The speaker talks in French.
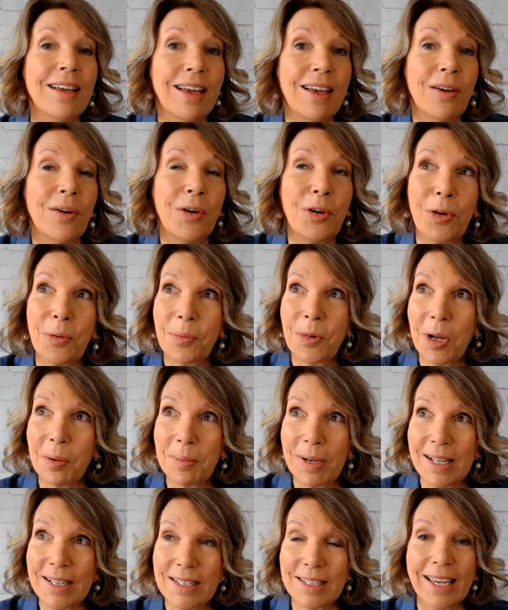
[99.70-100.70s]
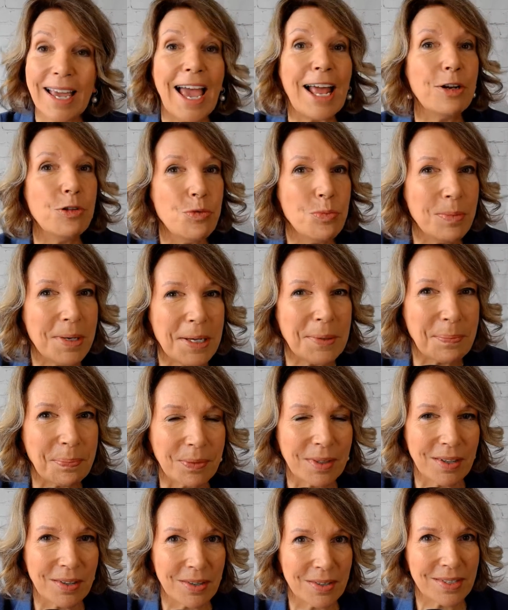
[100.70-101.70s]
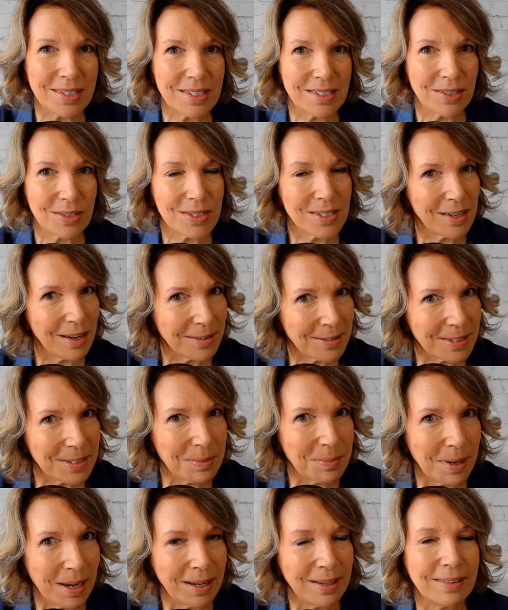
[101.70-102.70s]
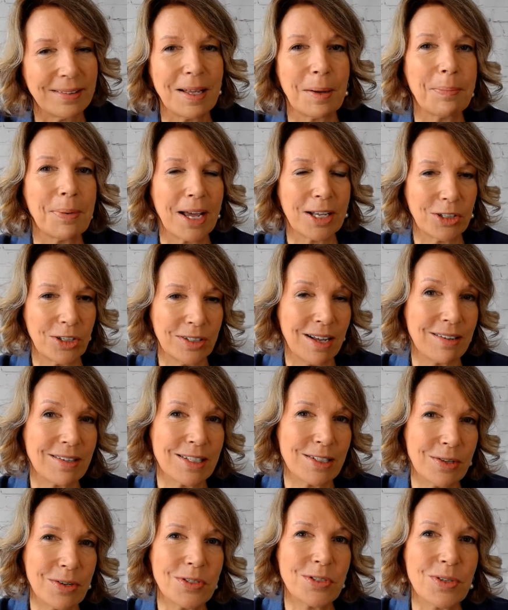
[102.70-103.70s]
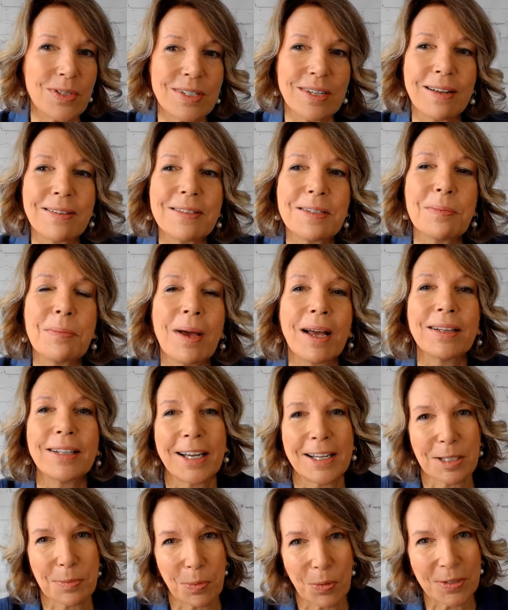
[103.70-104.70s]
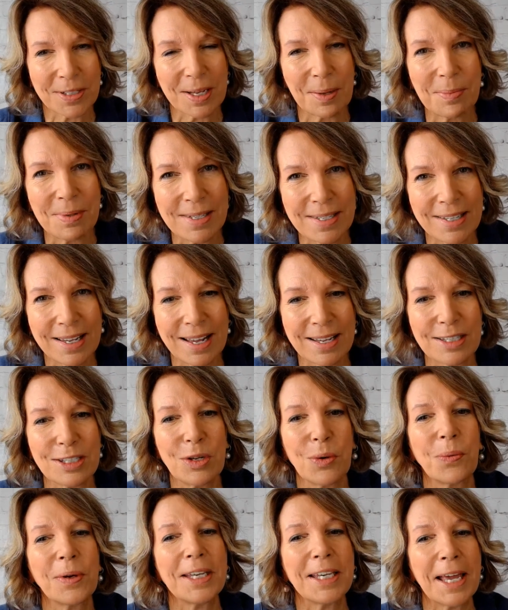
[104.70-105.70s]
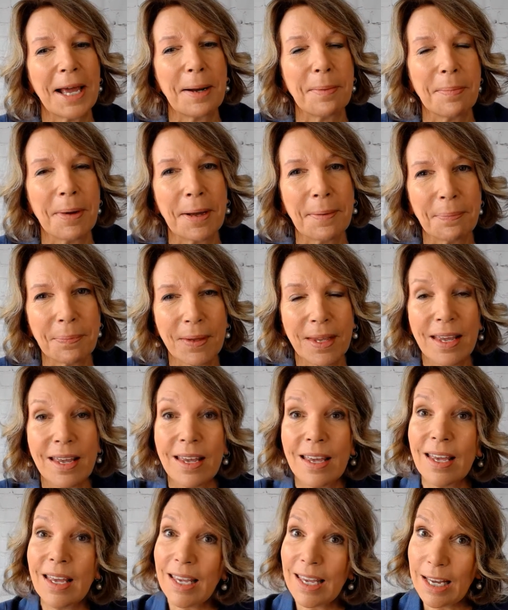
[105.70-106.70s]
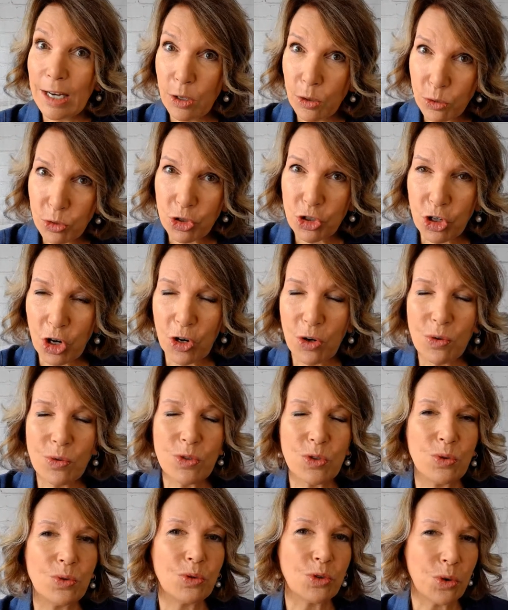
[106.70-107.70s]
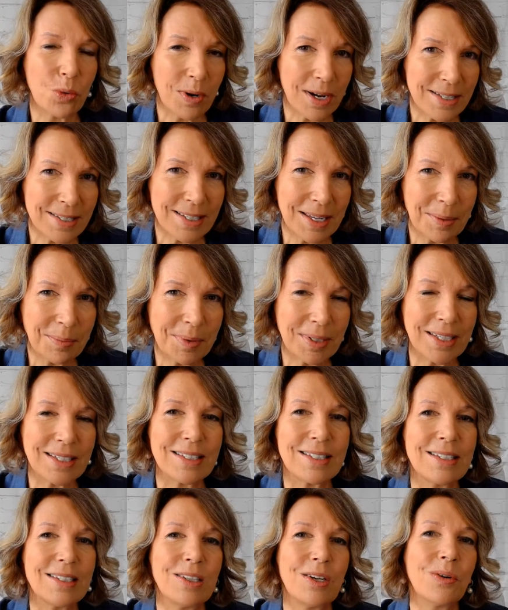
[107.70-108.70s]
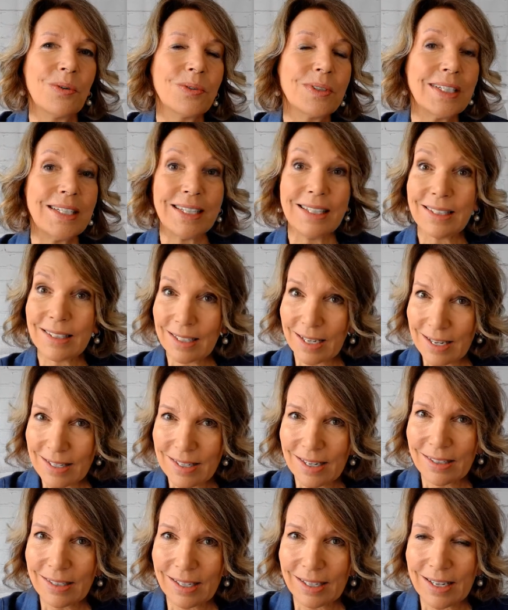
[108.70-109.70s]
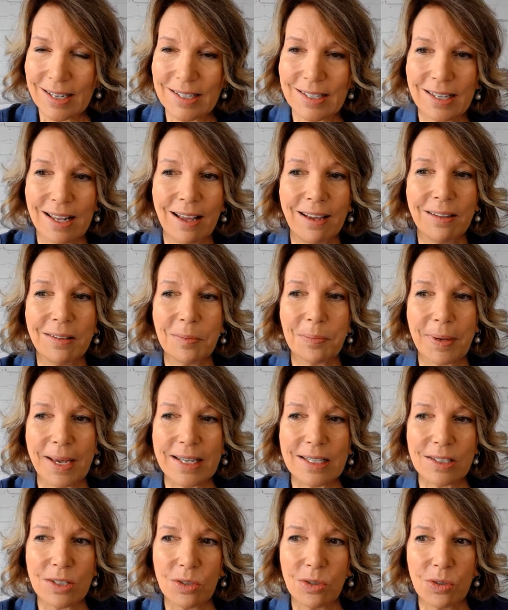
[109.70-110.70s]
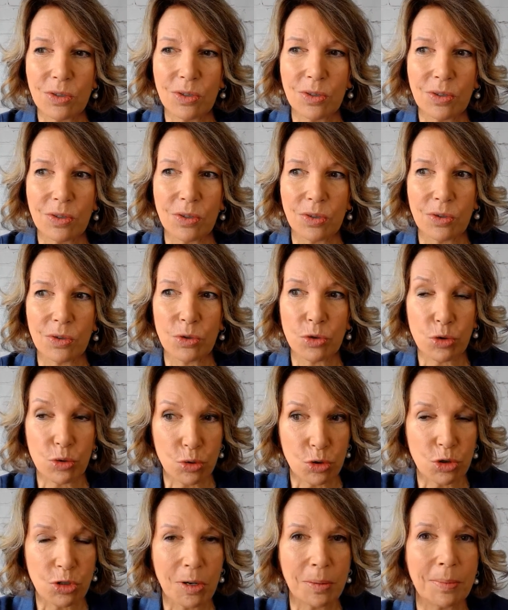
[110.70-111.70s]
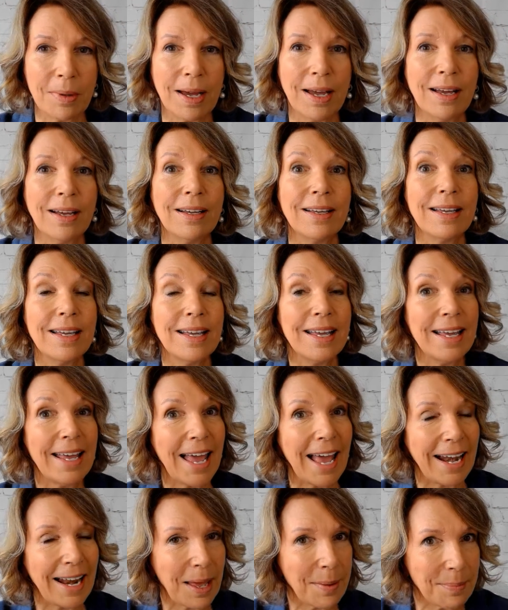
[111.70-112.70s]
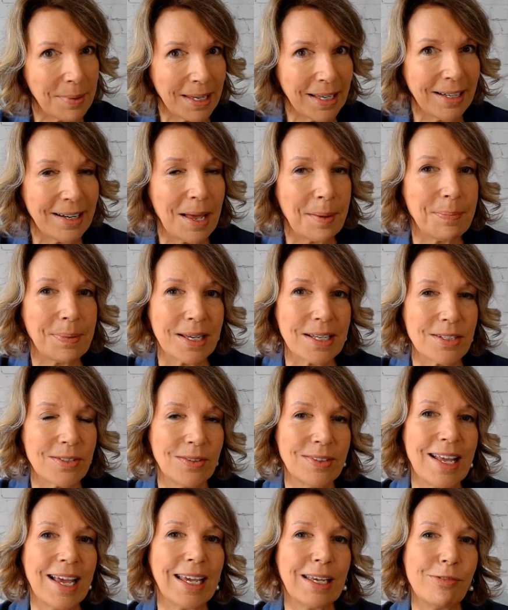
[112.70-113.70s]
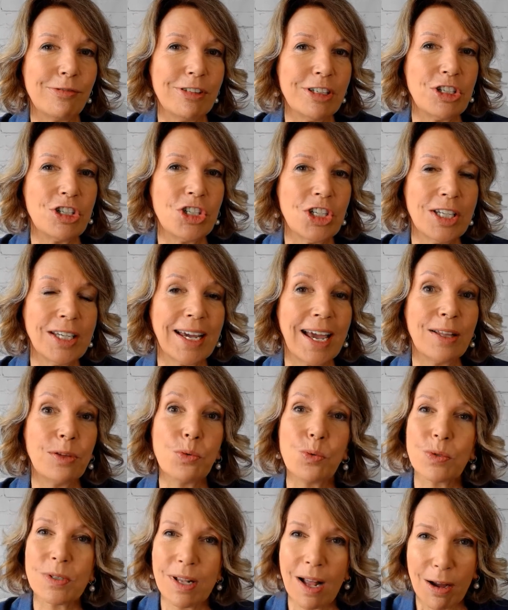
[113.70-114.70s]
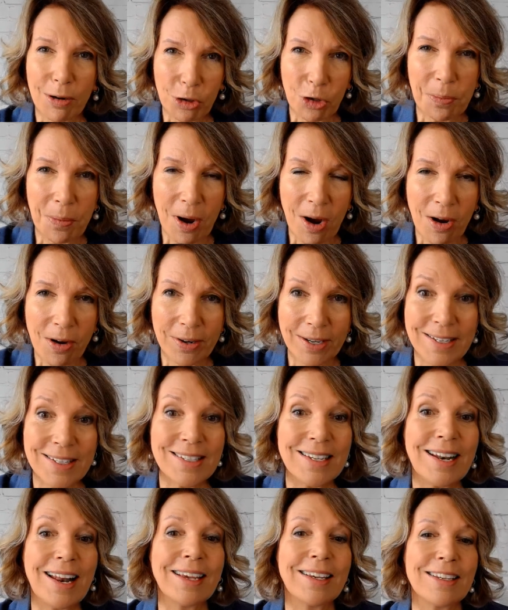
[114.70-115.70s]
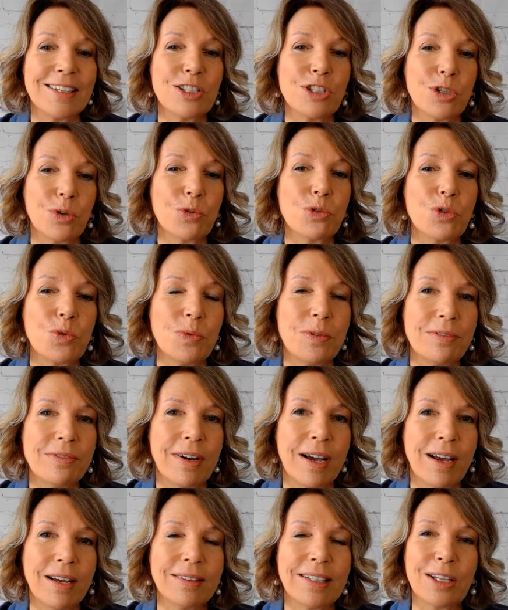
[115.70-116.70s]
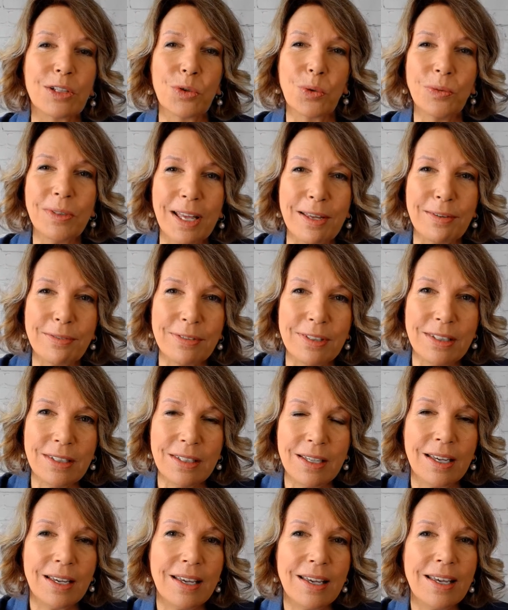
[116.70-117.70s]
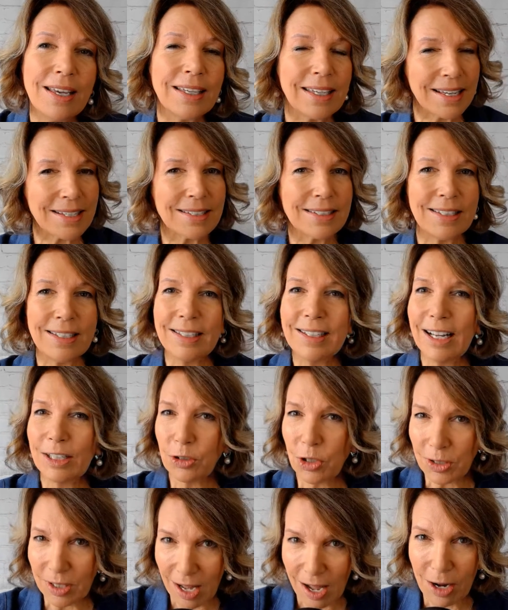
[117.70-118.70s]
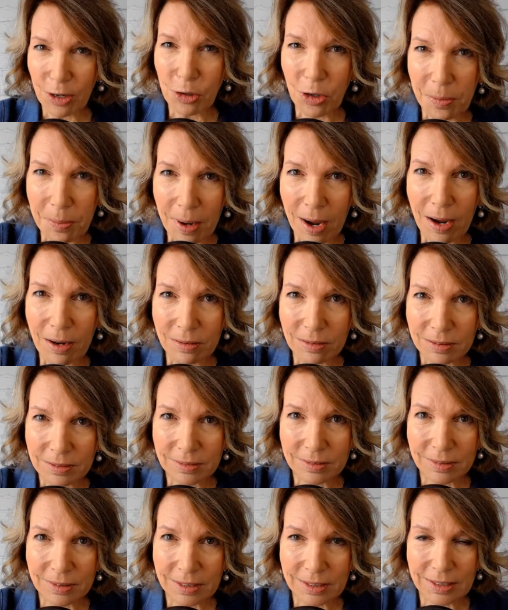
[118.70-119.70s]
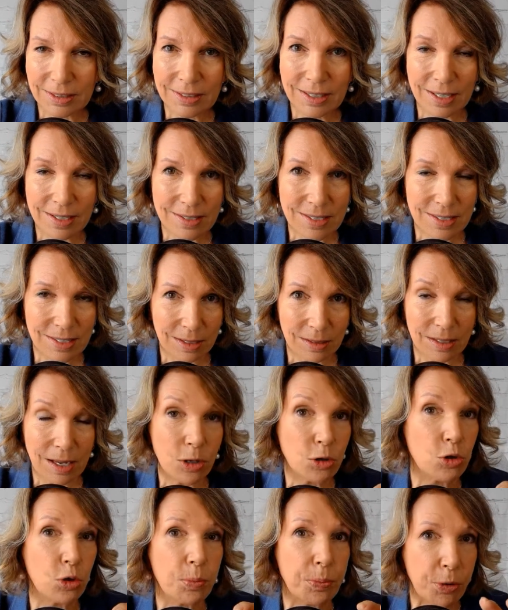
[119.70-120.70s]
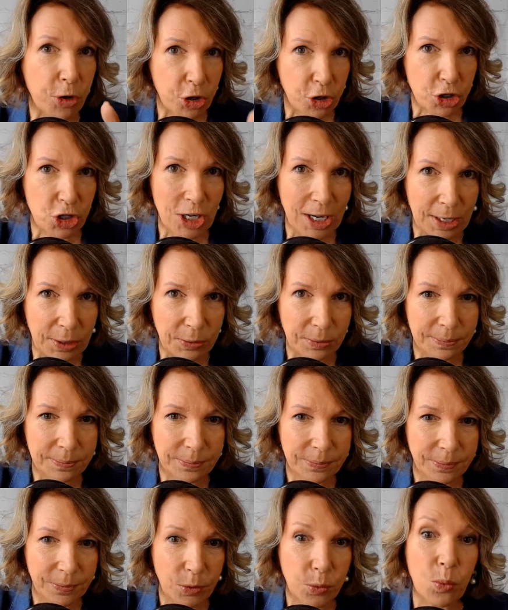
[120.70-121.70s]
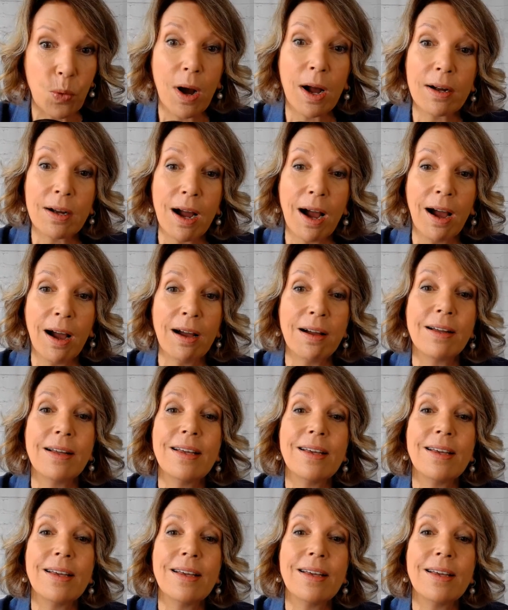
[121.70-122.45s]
euh, comment dire, allumer euh, ce sentiment d'appartenance-là, ce sentiment de responsabilisation également. Et l'autre chose, une troisième question qui est très intéressante parce que euh, justement, elle amène la personne à réfléchir à nos angles morts. Et c'est la question suivante, à ton avis, qu'est-ce qui est dans notre angle mort, dans, cette, dans ce projet-là? Ou encore,